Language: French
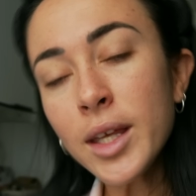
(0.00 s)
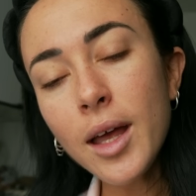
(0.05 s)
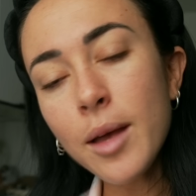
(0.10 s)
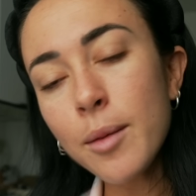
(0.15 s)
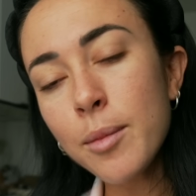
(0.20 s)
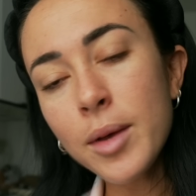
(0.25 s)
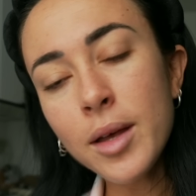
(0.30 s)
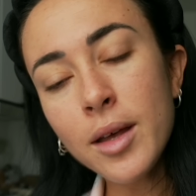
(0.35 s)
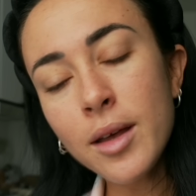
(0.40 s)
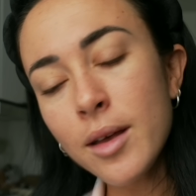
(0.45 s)
Et eh
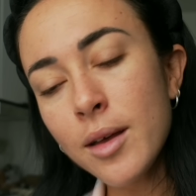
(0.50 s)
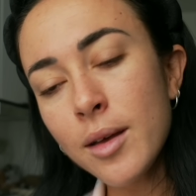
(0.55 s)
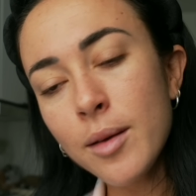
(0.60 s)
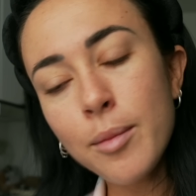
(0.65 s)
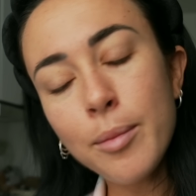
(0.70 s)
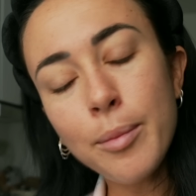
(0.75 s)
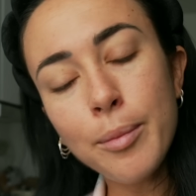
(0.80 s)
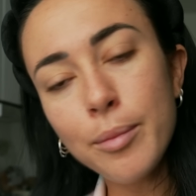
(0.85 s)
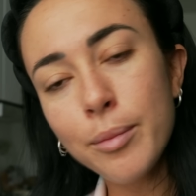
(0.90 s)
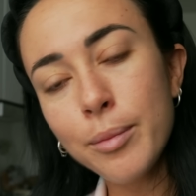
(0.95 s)
ben
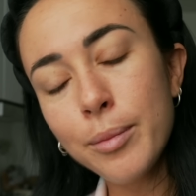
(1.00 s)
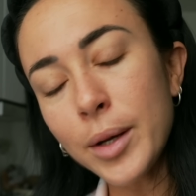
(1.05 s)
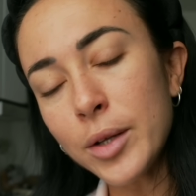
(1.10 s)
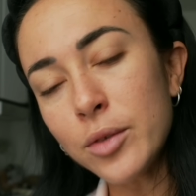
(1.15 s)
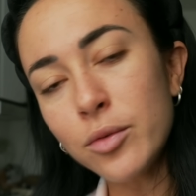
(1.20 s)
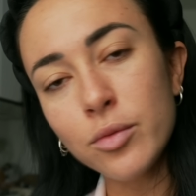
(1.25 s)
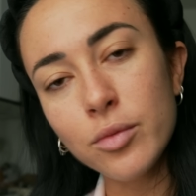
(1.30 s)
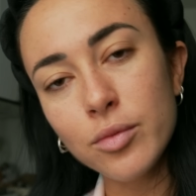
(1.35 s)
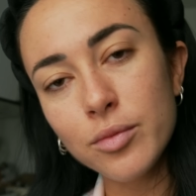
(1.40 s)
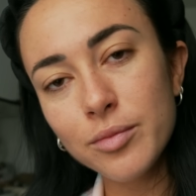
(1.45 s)
pas
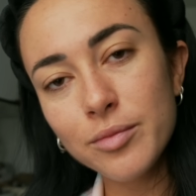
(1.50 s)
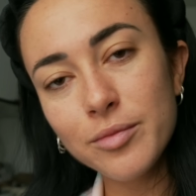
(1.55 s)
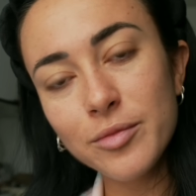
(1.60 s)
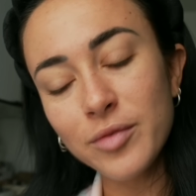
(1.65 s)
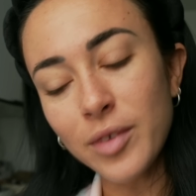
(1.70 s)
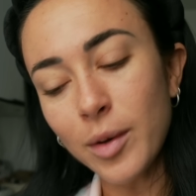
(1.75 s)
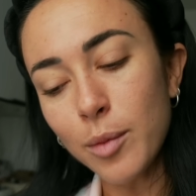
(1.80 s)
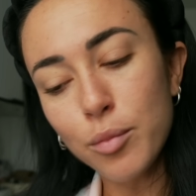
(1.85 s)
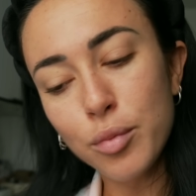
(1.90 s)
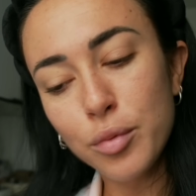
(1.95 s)
du tout
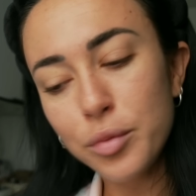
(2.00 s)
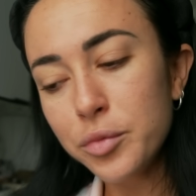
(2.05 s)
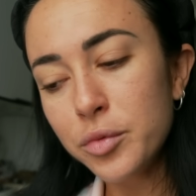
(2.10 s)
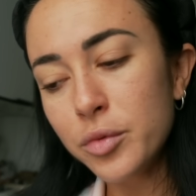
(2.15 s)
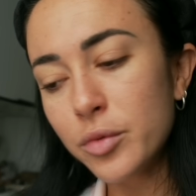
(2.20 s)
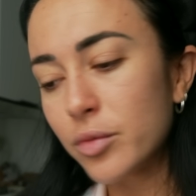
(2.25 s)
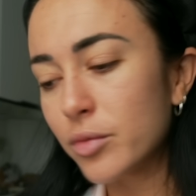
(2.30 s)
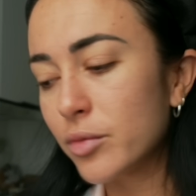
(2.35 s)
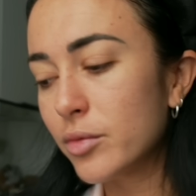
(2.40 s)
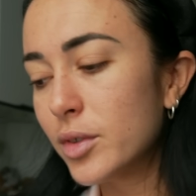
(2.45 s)
enfin plus
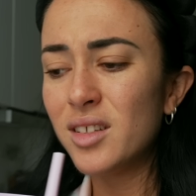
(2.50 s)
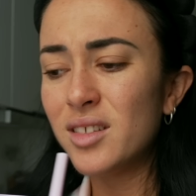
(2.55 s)
du tout.